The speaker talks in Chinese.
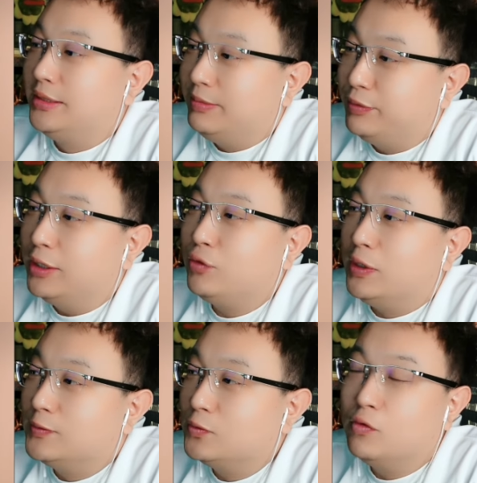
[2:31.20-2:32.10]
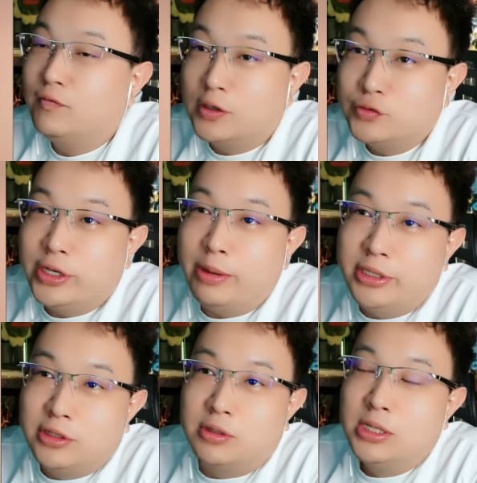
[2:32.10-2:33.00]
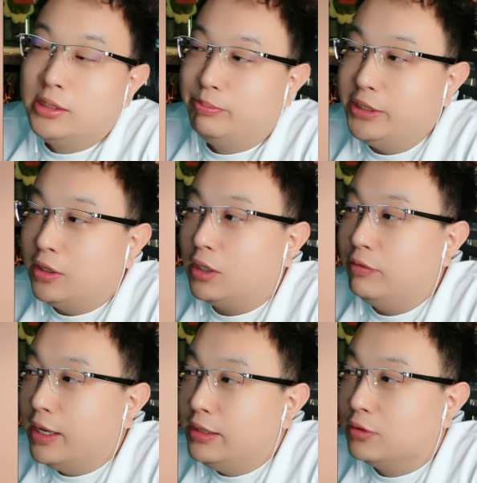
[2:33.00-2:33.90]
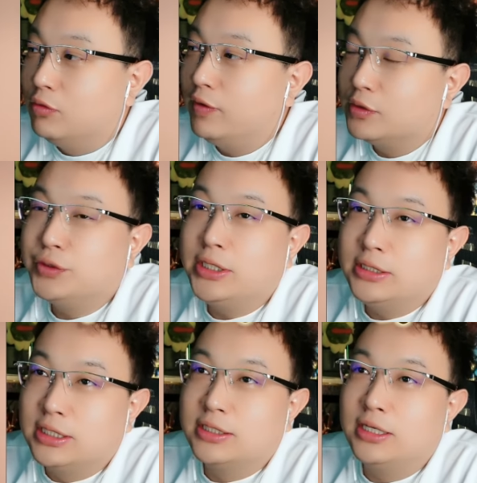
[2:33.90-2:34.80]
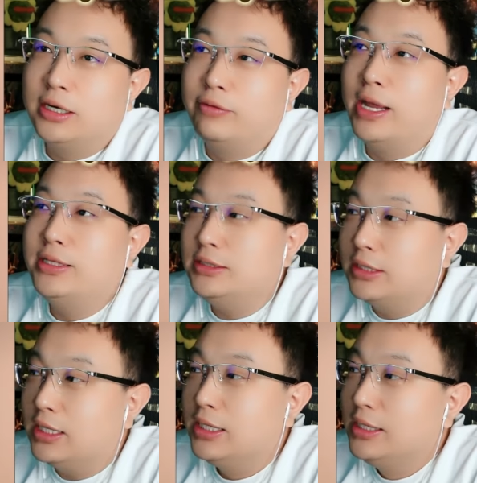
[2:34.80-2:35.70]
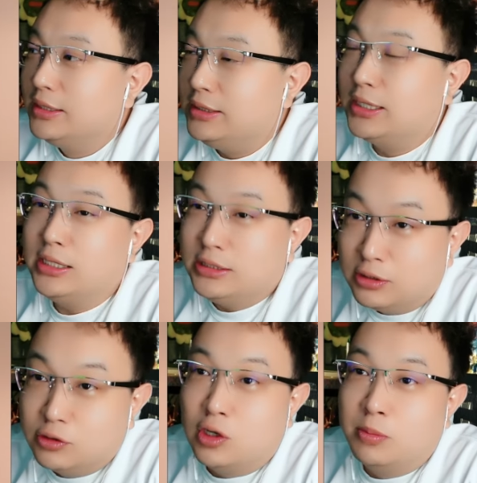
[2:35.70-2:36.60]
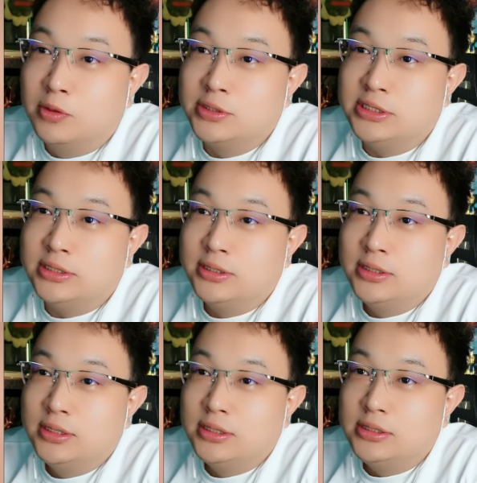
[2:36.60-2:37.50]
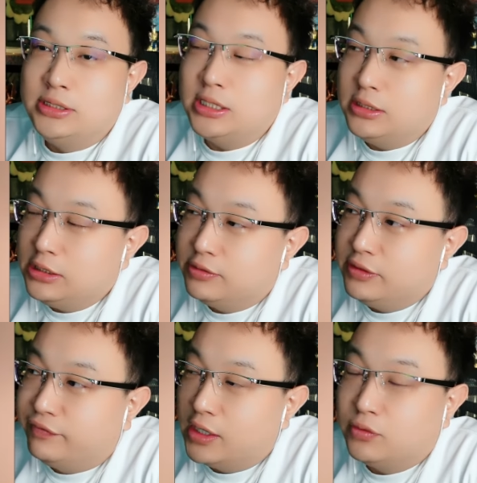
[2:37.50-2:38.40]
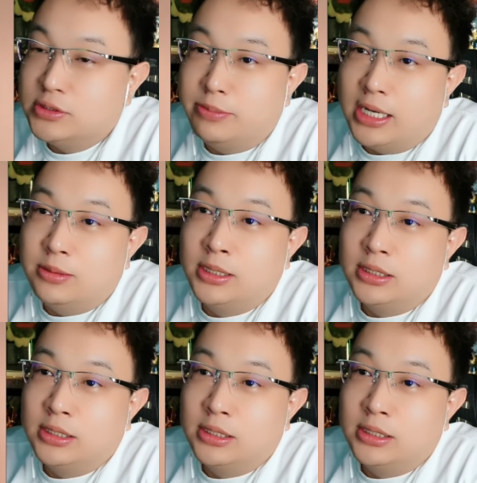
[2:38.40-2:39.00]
不让短租，空房税还没到，没到耳湾呢。空房税给你扔耳湾去，你看，你看你能闹不闹心？你现你你房子多少钱买的吧？